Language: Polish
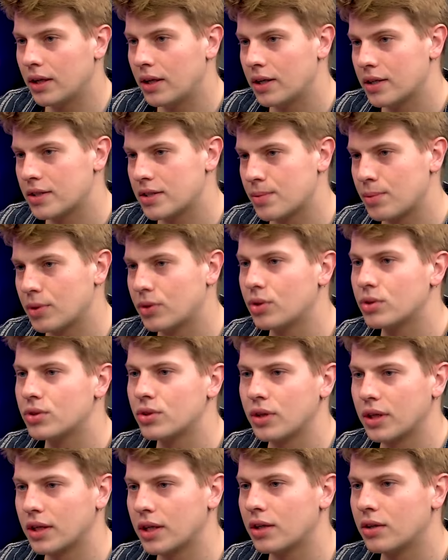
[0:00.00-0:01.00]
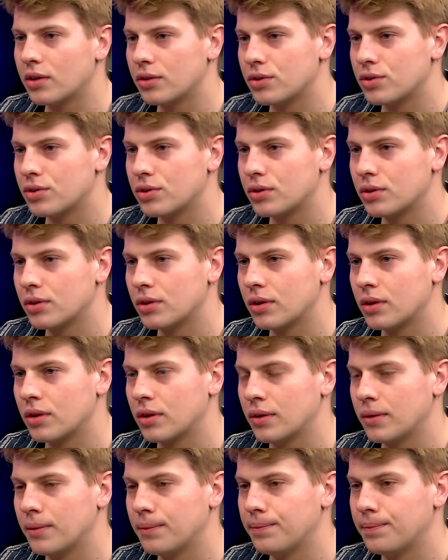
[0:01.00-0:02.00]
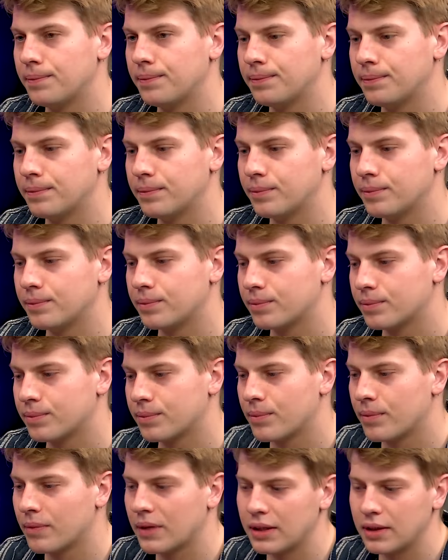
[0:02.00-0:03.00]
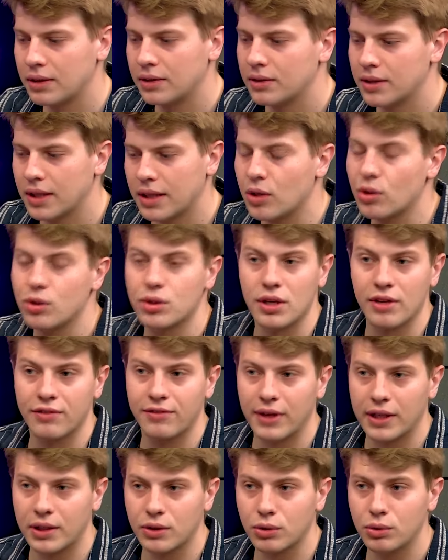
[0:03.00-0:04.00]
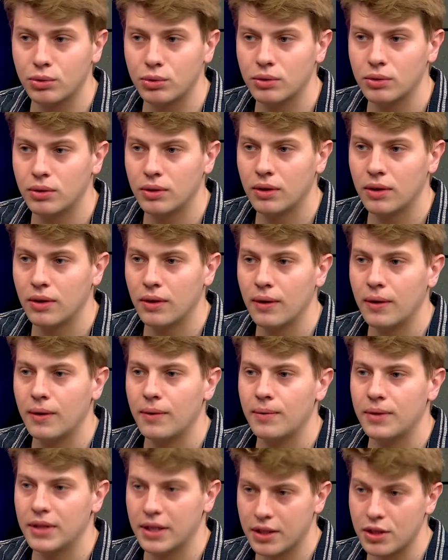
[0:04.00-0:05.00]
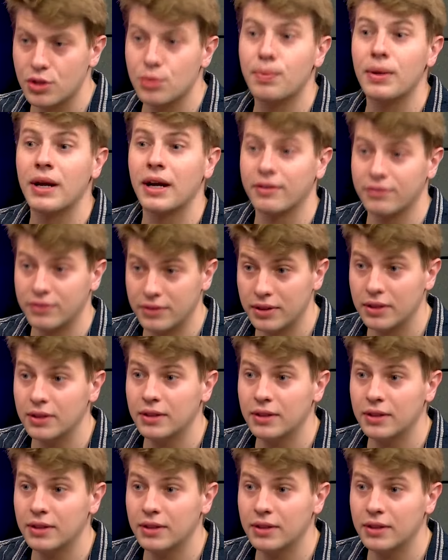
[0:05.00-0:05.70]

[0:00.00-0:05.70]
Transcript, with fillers: chcemy dojść do jakiegoś, um, jakiegoś efektu. Jakiejś prawdy. Jakiejś prawdy,